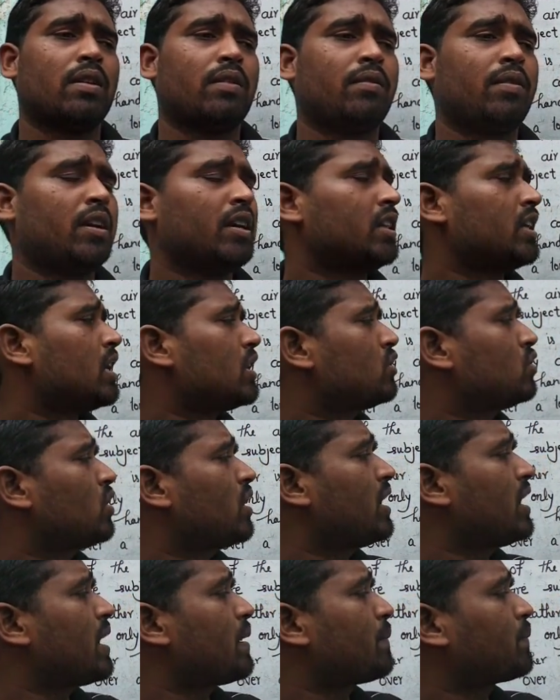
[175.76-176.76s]
वेदर जो
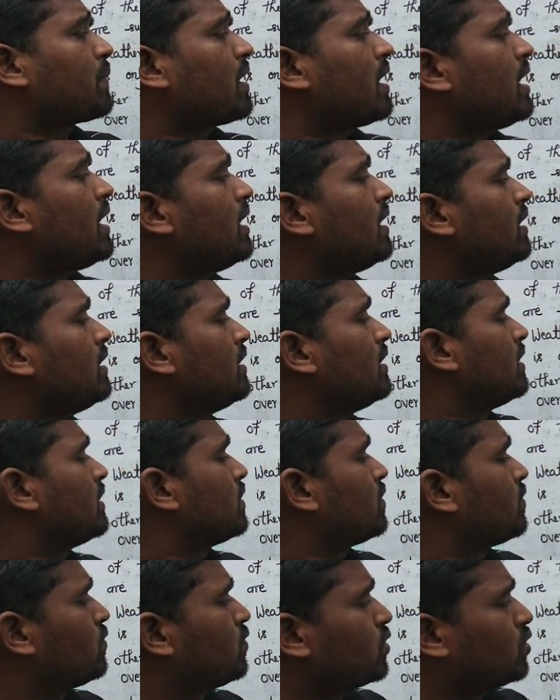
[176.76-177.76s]
है आपका
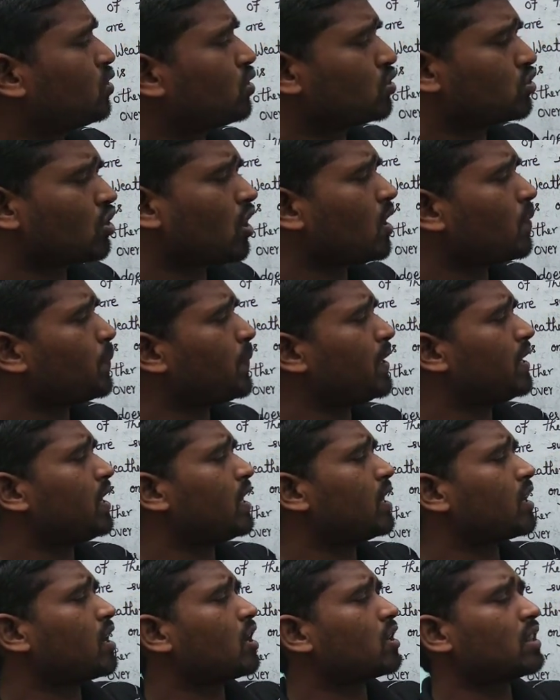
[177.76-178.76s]
वो तो शॉर्ट
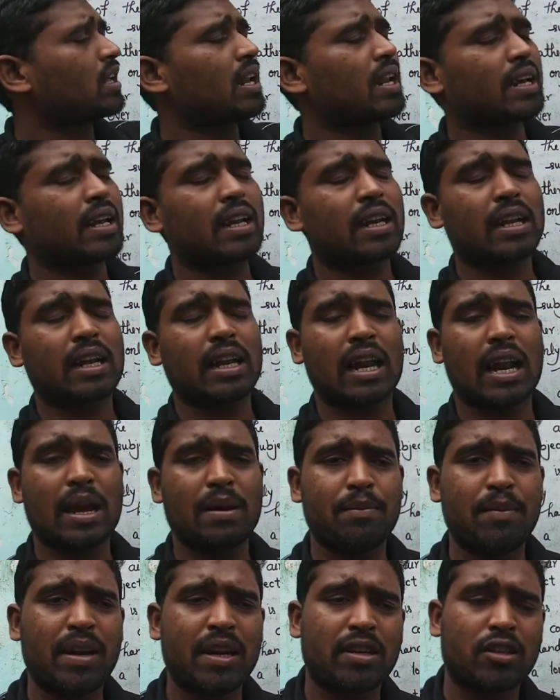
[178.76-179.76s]
पीरियड का होता है लेकिन
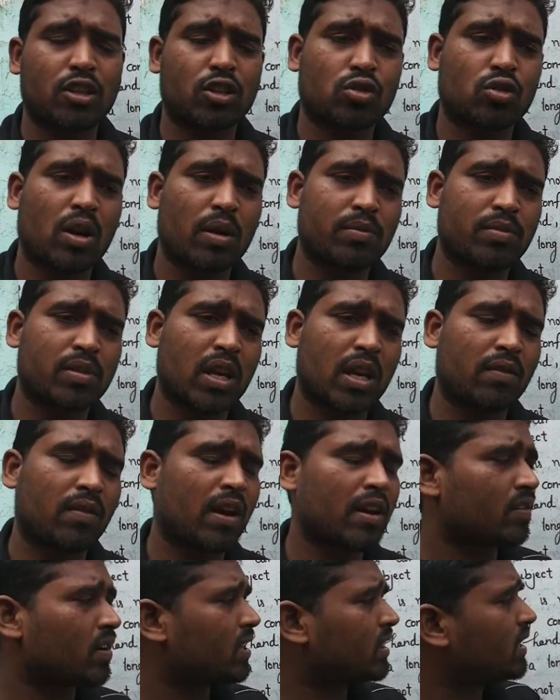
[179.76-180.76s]
क्लाइमेट जिसको आप
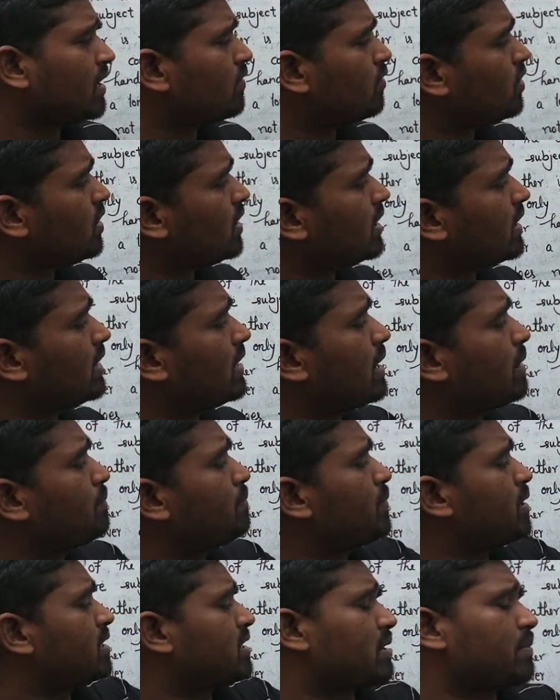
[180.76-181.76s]
जलवायु कहते हैं वो एक
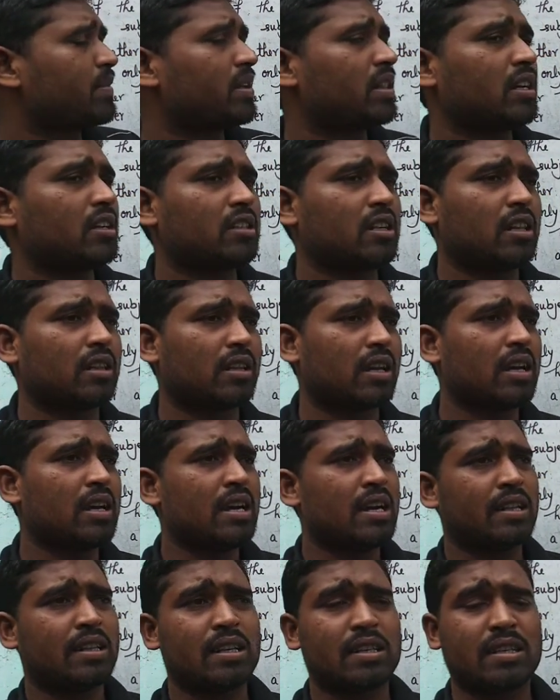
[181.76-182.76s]
लंबे समय तक चलता है
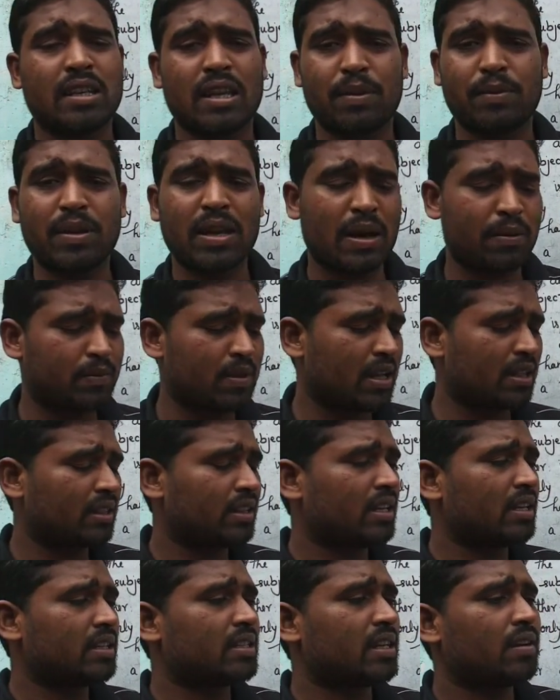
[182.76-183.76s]
जैसे अभी आप
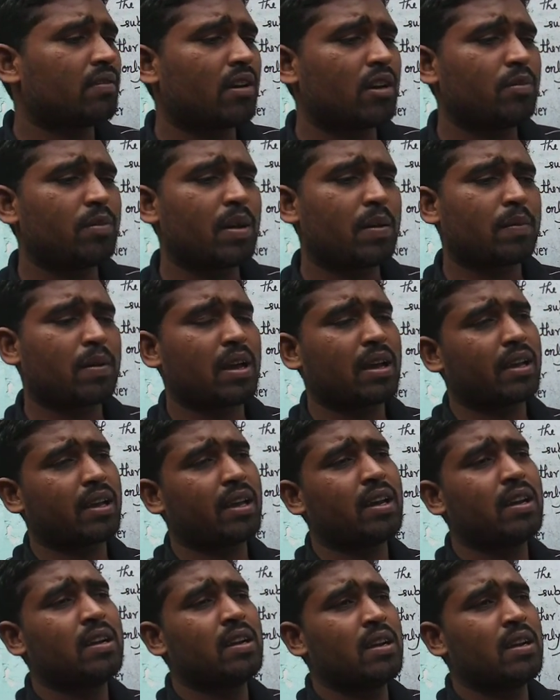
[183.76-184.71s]
जानते हैं जलवायु में आपका गया